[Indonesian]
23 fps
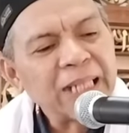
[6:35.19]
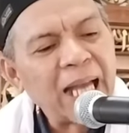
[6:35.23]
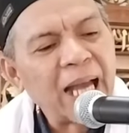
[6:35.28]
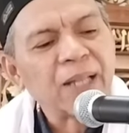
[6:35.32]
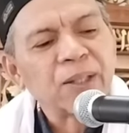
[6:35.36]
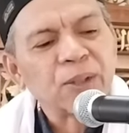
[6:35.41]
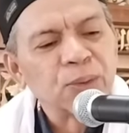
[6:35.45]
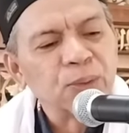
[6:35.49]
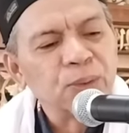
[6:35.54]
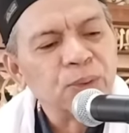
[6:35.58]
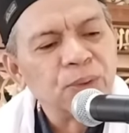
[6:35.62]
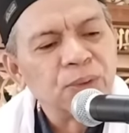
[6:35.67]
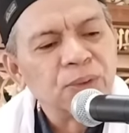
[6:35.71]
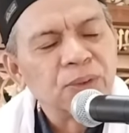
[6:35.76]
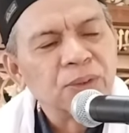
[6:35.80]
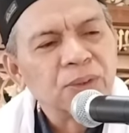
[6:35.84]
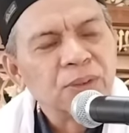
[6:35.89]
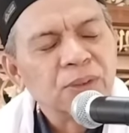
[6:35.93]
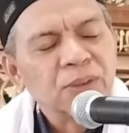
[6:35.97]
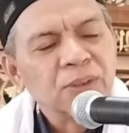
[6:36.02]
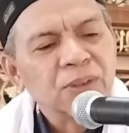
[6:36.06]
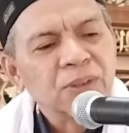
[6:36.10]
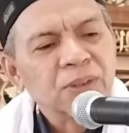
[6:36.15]
jatuh
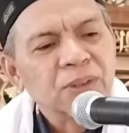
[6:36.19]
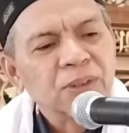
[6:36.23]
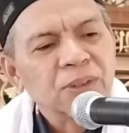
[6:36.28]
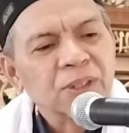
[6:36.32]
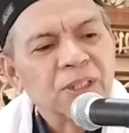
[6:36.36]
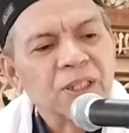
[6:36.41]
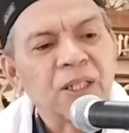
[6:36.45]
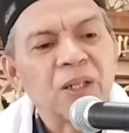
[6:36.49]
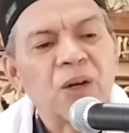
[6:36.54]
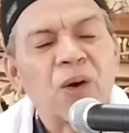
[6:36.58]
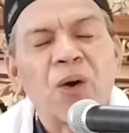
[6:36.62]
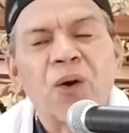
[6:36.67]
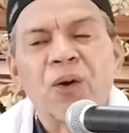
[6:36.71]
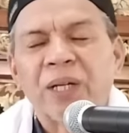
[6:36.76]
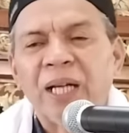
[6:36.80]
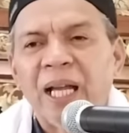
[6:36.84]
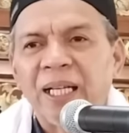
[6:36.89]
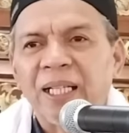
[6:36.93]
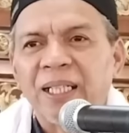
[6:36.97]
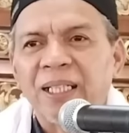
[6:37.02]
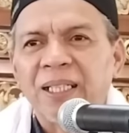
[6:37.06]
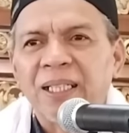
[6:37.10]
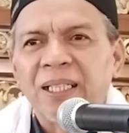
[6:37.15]
ke
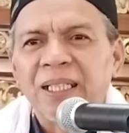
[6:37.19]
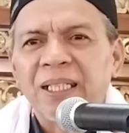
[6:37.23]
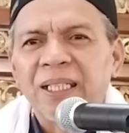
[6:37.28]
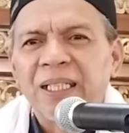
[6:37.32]
orang